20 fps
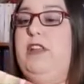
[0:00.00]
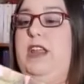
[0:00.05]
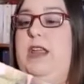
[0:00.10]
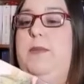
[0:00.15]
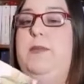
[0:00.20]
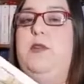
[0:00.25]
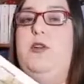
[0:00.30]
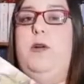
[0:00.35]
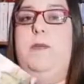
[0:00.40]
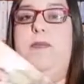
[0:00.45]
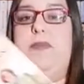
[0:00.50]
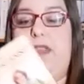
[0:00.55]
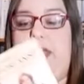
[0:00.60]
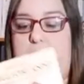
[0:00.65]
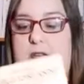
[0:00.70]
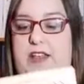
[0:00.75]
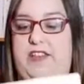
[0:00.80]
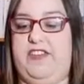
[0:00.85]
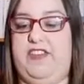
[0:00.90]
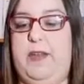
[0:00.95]
libro
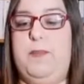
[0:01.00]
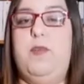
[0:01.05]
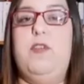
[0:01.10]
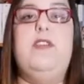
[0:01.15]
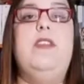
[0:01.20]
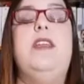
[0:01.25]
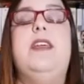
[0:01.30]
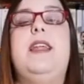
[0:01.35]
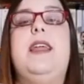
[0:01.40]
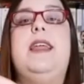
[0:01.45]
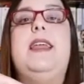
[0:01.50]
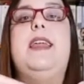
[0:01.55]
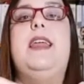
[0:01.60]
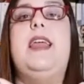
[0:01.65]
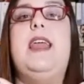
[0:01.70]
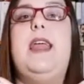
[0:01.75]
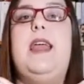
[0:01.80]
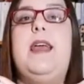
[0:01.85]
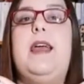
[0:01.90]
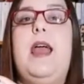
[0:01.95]
si può dire
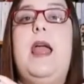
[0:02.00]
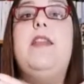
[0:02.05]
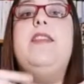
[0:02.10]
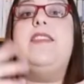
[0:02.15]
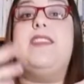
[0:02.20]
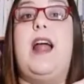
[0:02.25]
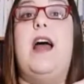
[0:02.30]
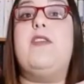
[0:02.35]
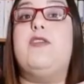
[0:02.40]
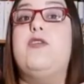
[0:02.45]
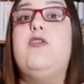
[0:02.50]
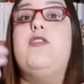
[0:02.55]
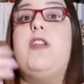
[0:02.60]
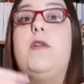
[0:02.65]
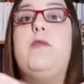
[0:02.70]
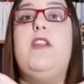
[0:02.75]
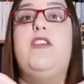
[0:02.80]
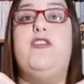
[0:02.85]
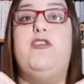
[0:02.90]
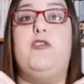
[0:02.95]
che è tratto
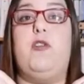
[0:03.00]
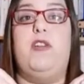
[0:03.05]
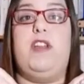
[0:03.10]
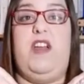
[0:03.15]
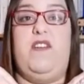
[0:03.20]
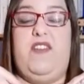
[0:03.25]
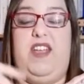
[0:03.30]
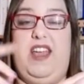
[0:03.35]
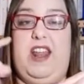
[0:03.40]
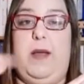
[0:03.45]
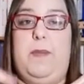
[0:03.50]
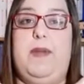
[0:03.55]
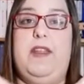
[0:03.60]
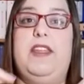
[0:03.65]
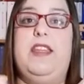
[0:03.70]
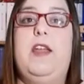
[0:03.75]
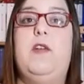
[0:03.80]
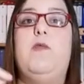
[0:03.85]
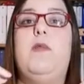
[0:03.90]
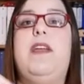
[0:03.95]
da una storia vera,
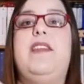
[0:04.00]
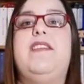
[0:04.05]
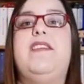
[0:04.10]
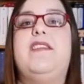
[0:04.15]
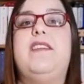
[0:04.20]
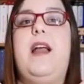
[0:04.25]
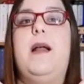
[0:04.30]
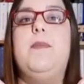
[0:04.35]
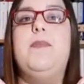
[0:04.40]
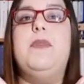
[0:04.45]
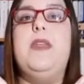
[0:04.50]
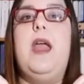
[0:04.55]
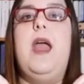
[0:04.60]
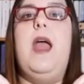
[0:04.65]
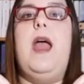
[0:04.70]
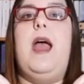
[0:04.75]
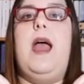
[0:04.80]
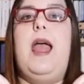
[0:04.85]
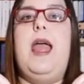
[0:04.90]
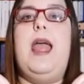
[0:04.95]
perché questa
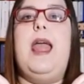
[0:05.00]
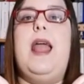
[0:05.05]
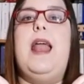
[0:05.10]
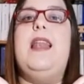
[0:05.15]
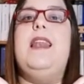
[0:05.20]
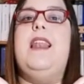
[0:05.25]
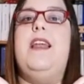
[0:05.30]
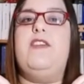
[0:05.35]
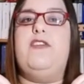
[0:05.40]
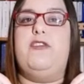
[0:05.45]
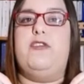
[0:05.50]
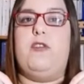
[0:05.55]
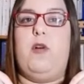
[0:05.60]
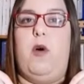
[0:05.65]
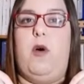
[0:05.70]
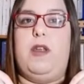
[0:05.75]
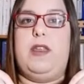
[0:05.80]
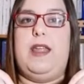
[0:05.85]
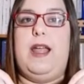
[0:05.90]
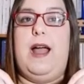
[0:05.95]
è la
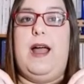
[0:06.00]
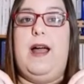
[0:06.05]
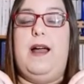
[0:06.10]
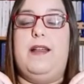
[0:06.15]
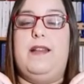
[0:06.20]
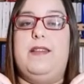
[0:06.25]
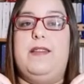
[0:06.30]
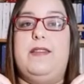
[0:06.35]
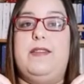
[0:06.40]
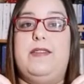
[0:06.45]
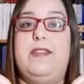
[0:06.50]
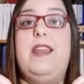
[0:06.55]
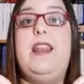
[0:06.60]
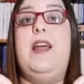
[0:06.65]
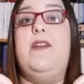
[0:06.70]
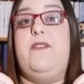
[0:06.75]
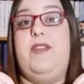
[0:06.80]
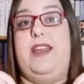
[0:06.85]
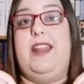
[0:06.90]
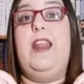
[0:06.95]
storia
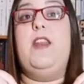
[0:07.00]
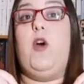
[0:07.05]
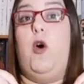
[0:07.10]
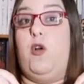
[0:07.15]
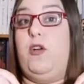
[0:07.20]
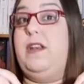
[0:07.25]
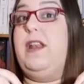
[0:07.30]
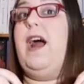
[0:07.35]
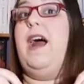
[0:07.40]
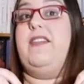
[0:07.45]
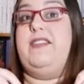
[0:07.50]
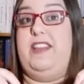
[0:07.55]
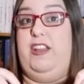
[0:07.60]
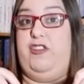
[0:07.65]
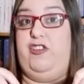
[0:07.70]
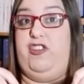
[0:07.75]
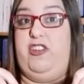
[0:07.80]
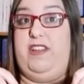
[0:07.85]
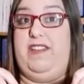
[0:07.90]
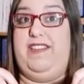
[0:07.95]
della vera nonna
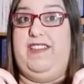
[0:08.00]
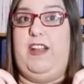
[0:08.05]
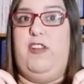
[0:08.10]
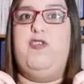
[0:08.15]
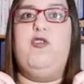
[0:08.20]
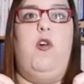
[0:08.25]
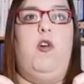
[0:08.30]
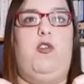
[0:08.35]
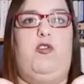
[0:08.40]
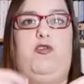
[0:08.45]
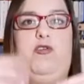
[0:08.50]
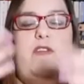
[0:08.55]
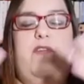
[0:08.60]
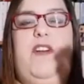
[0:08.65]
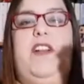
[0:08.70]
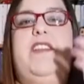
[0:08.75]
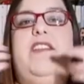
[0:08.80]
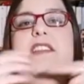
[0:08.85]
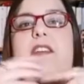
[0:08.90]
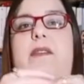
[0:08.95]
di Cinzia Giorgio.
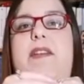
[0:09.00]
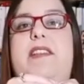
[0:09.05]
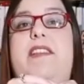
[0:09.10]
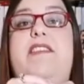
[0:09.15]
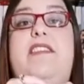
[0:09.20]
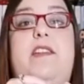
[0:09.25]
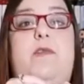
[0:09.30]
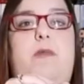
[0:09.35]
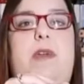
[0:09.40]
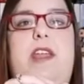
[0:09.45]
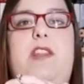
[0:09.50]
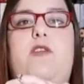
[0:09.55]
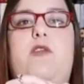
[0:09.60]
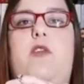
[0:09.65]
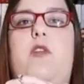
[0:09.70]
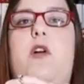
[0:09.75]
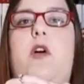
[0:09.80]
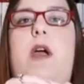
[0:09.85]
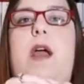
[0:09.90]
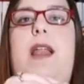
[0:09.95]
Infatti, se avete
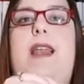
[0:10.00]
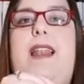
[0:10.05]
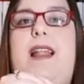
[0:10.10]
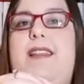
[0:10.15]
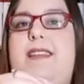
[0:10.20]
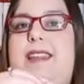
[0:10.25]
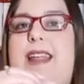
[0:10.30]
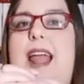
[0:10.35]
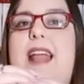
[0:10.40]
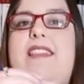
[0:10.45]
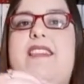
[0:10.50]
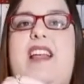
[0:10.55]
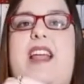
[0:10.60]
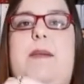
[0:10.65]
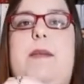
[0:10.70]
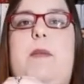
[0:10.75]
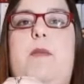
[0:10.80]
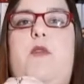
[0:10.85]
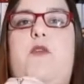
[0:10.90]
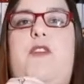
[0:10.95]
seguito la diretta
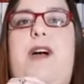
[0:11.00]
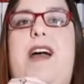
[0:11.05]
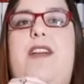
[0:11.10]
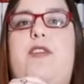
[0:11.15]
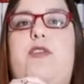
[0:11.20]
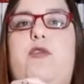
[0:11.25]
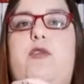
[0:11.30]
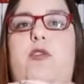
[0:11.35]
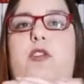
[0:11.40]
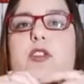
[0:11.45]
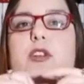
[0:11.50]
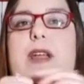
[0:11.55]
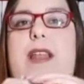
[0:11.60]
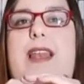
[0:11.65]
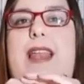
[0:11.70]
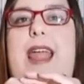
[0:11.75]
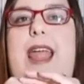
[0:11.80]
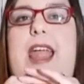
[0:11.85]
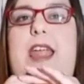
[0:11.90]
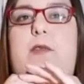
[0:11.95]
che abbiamo fatto io e
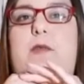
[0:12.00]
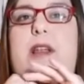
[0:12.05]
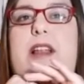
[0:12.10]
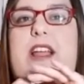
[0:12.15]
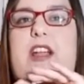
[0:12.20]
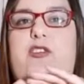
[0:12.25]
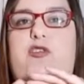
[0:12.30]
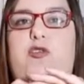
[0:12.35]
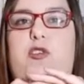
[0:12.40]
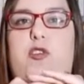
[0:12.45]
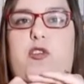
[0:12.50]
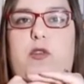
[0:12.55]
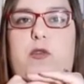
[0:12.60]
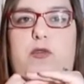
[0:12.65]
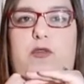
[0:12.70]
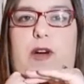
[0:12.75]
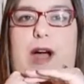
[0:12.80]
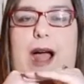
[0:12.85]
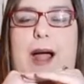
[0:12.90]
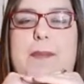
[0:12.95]
lei qualche giorno
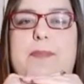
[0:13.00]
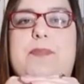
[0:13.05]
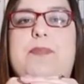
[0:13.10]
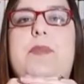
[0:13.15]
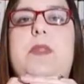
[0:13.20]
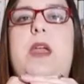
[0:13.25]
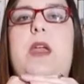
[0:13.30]
fa,